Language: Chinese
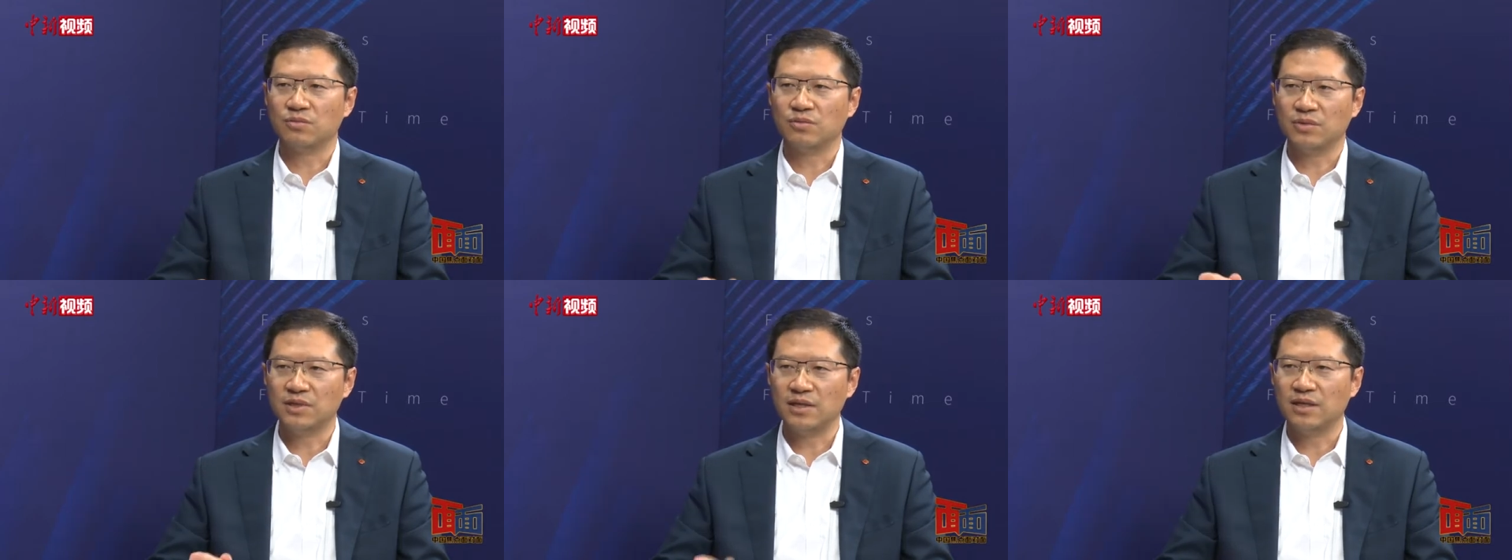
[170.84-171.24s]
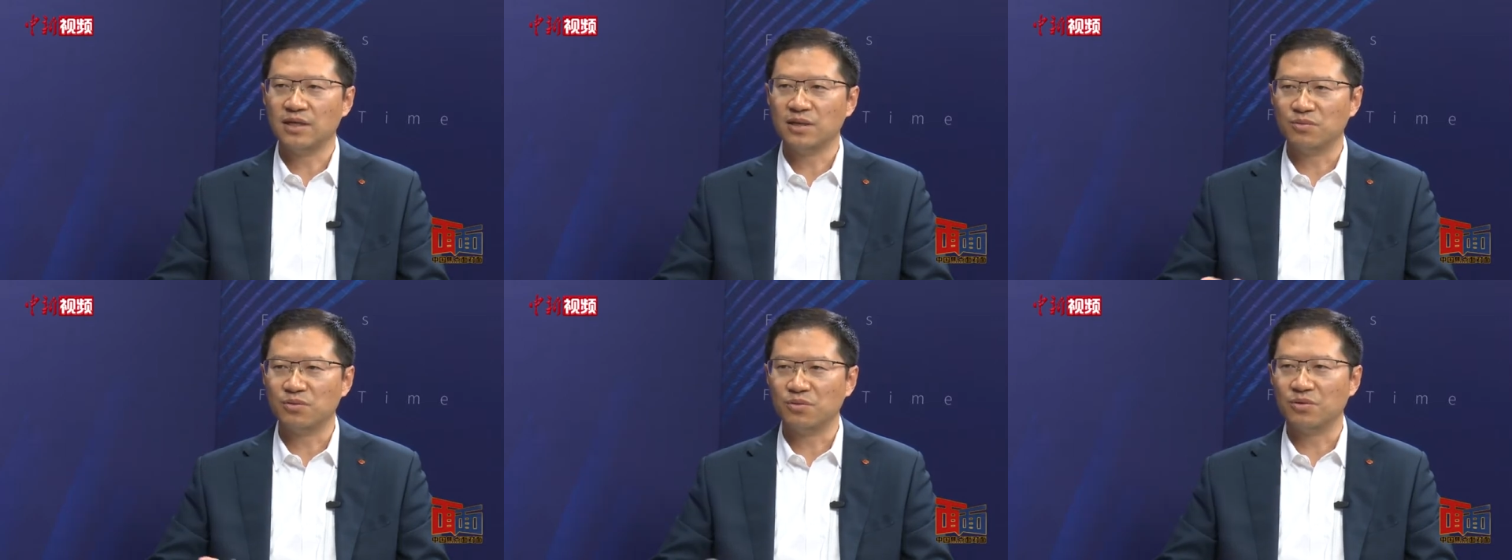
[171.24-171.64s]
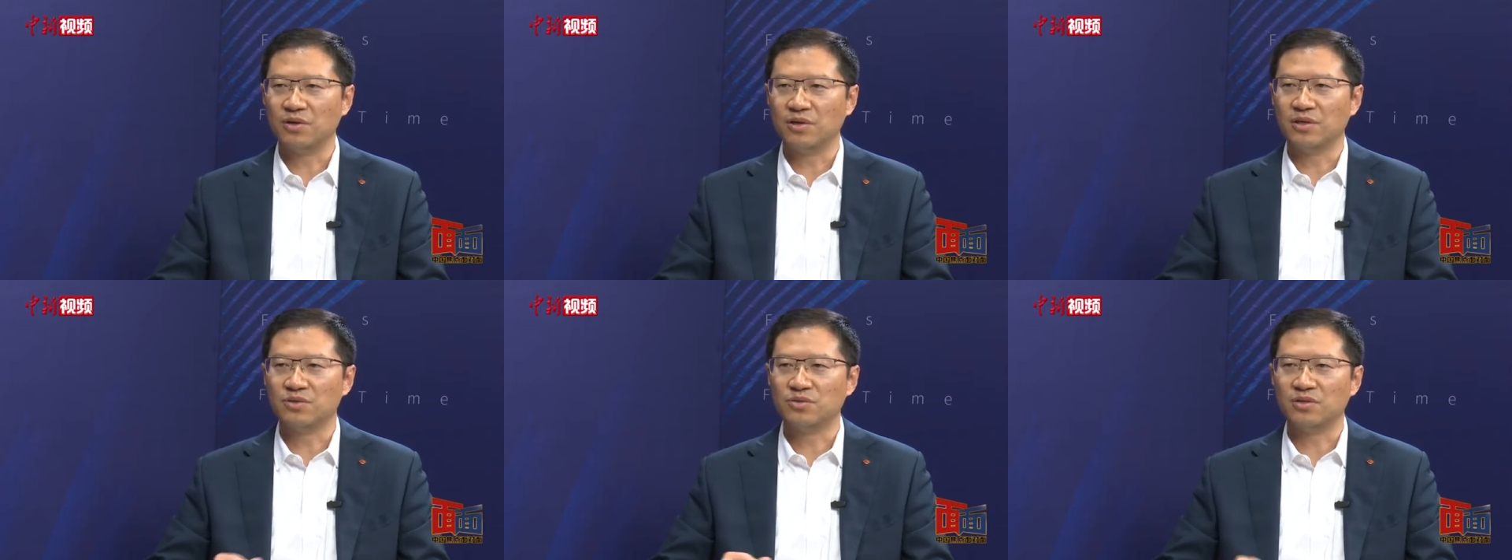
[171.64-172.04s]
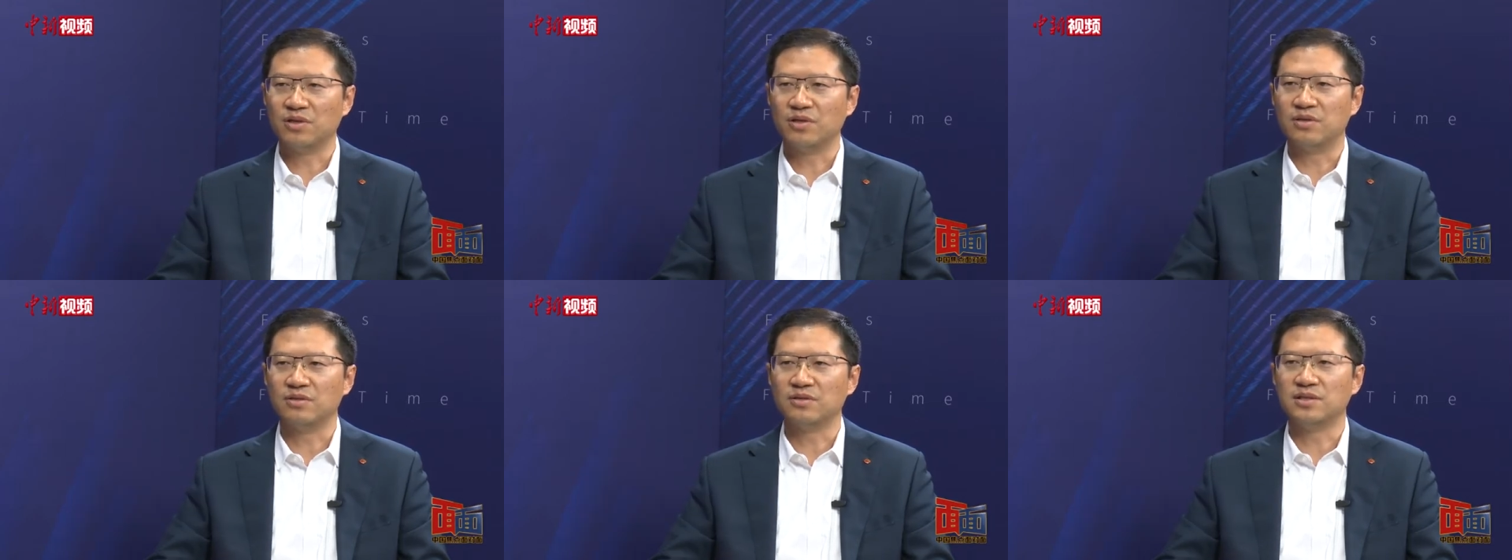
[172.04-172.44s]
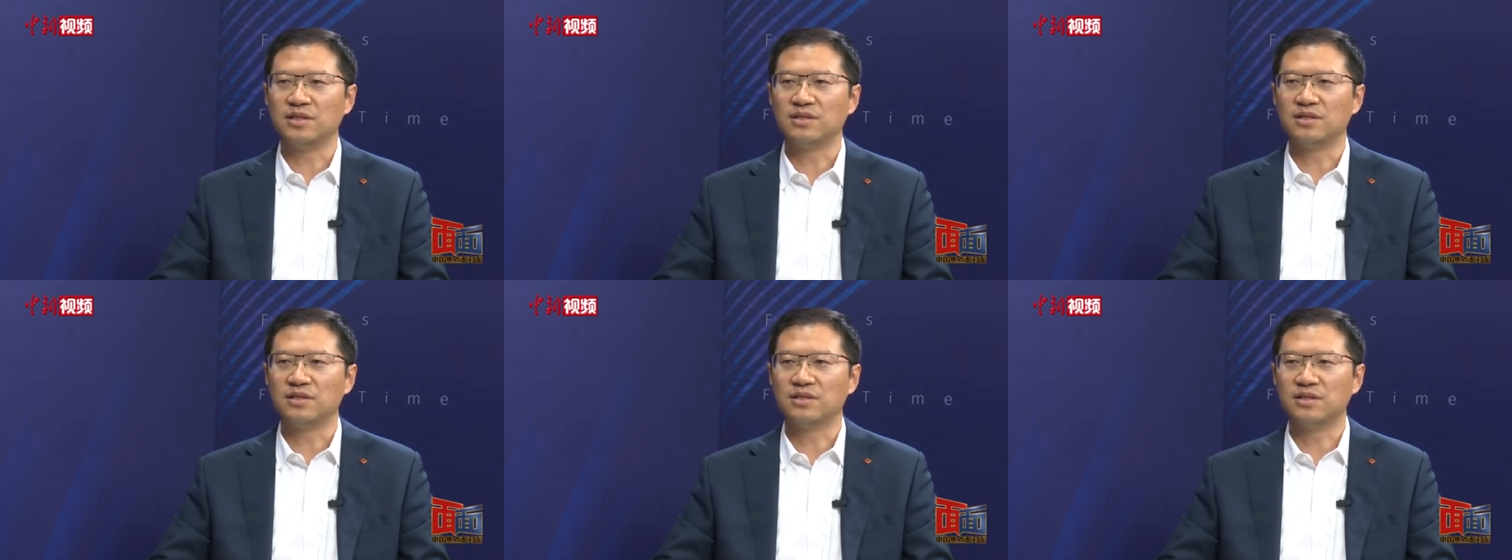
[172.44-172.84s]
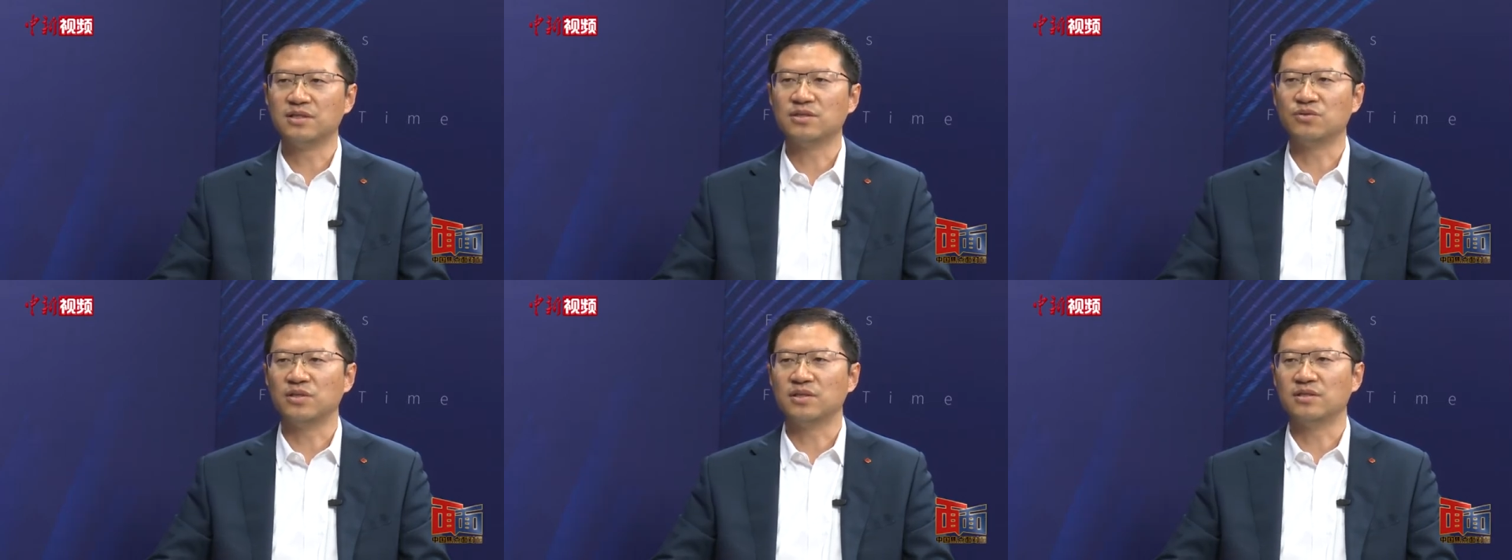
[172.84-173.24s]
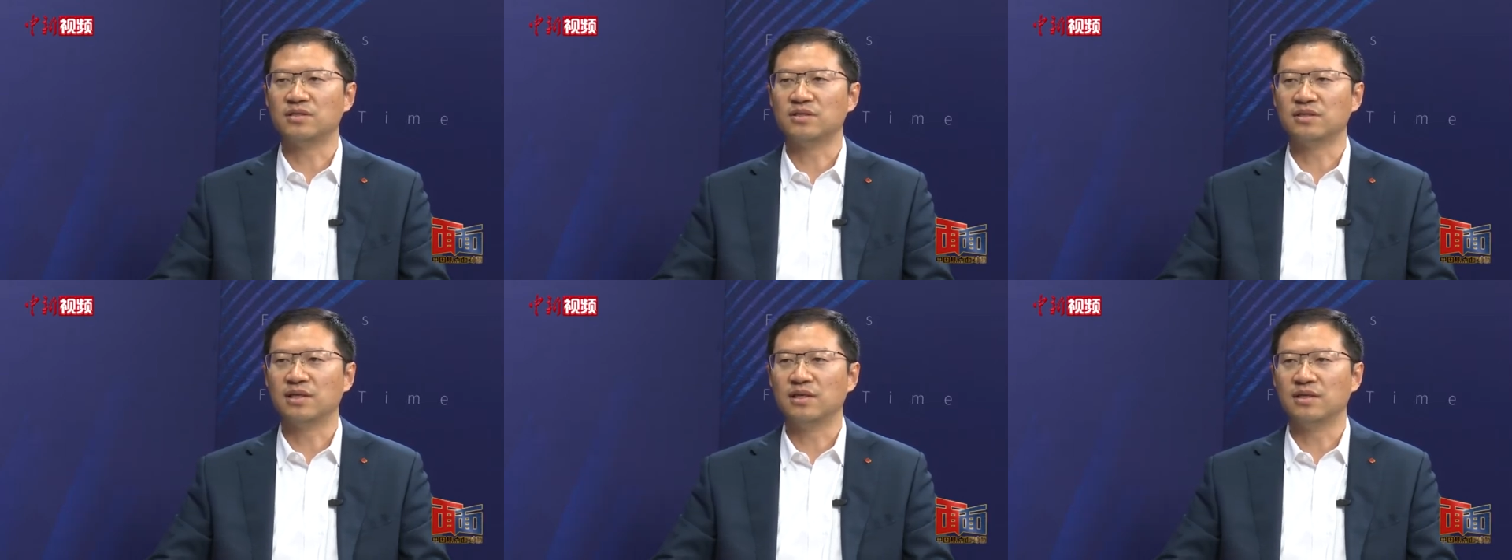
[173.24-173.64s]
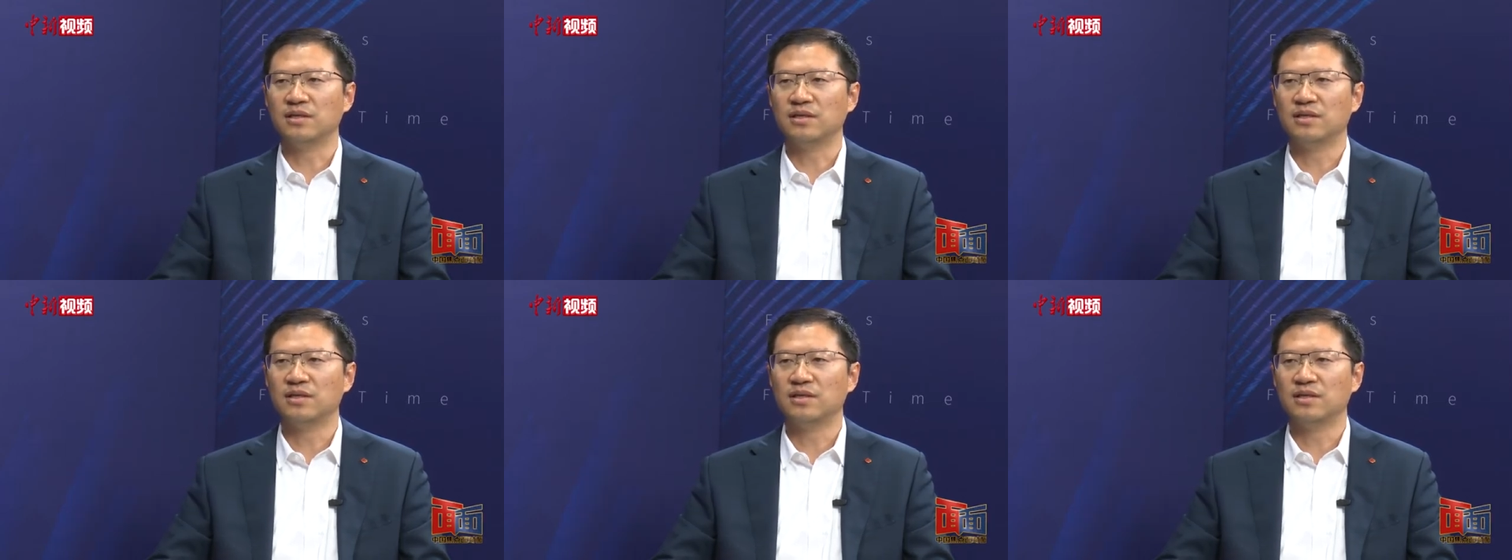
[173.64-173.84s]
引力捕获需要将近七个月的时间。